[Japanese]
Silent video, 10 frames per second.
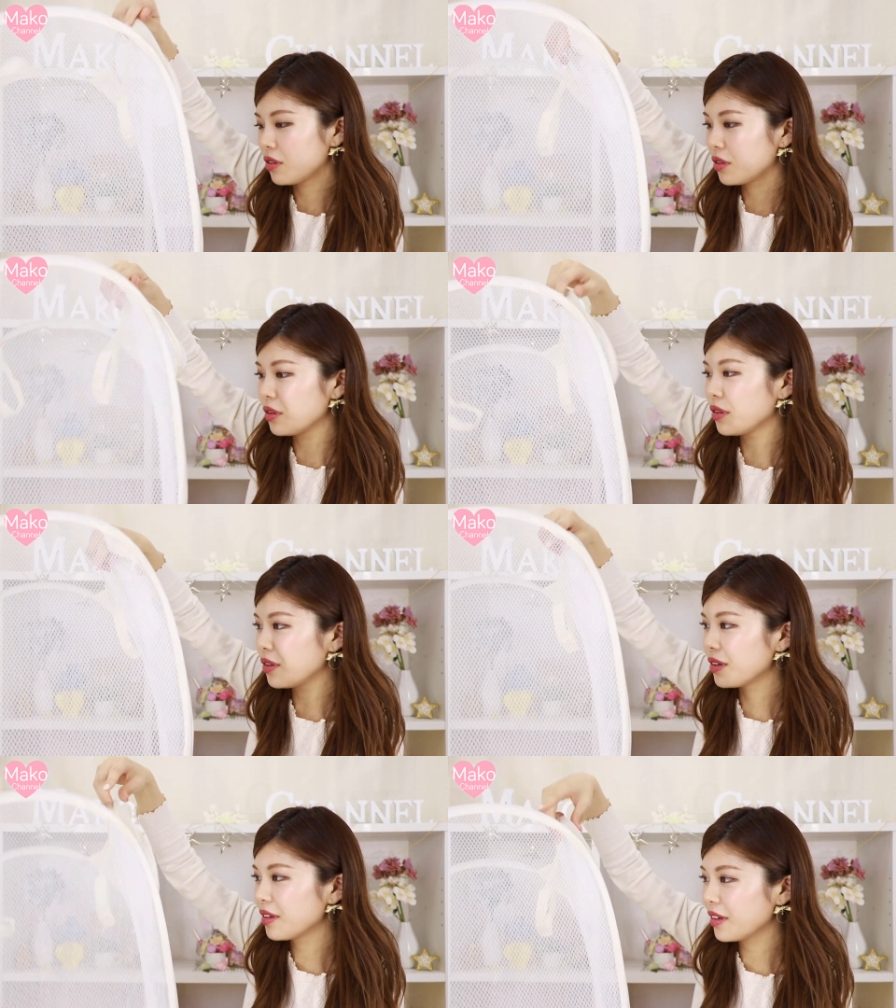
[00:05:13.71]

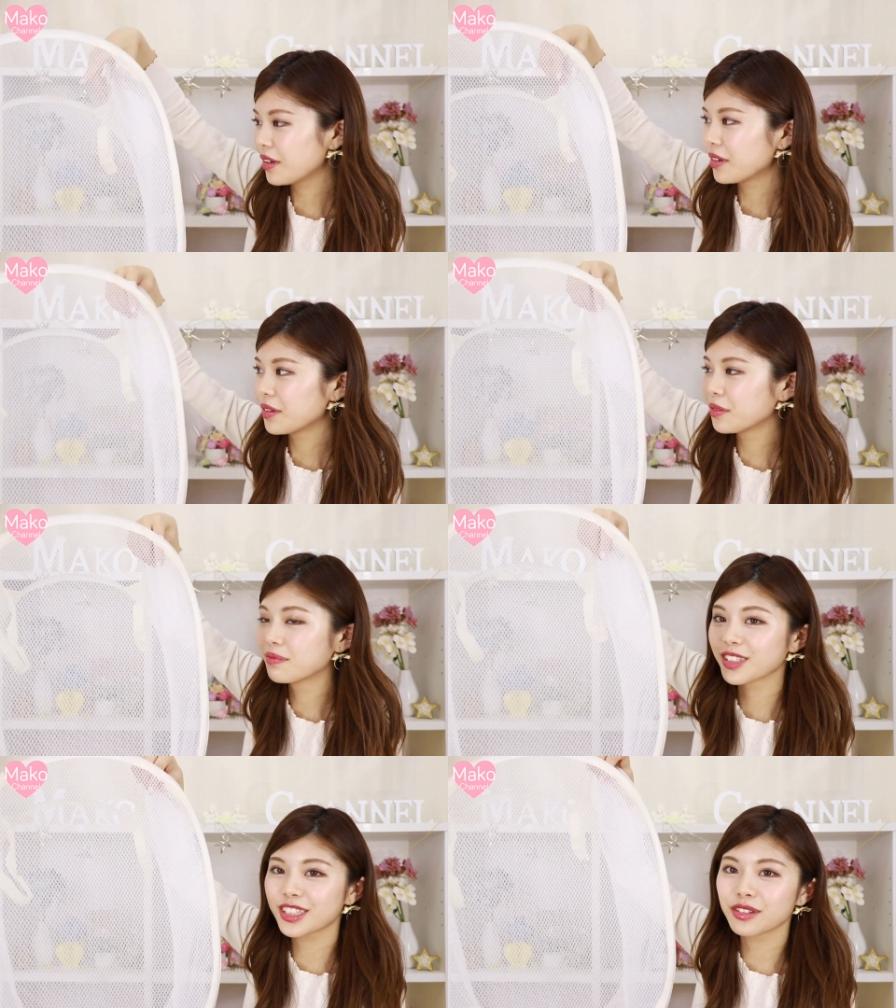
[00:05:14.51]
ええー、
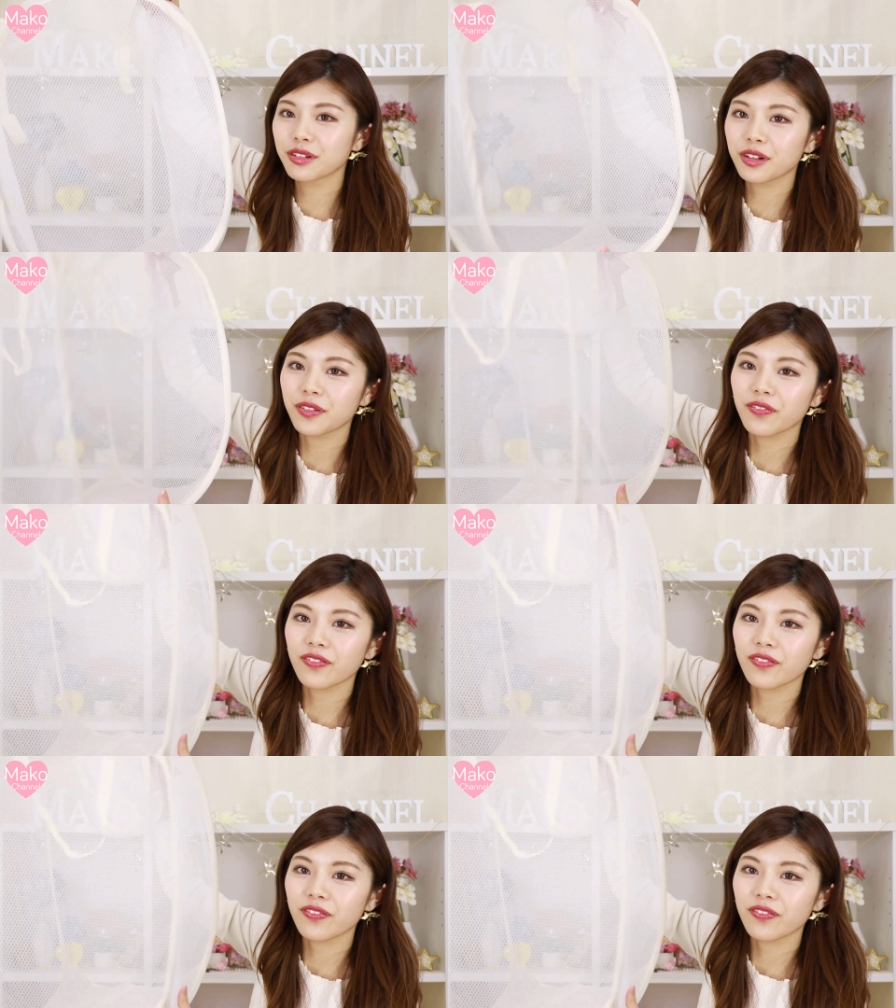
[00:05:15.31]
面白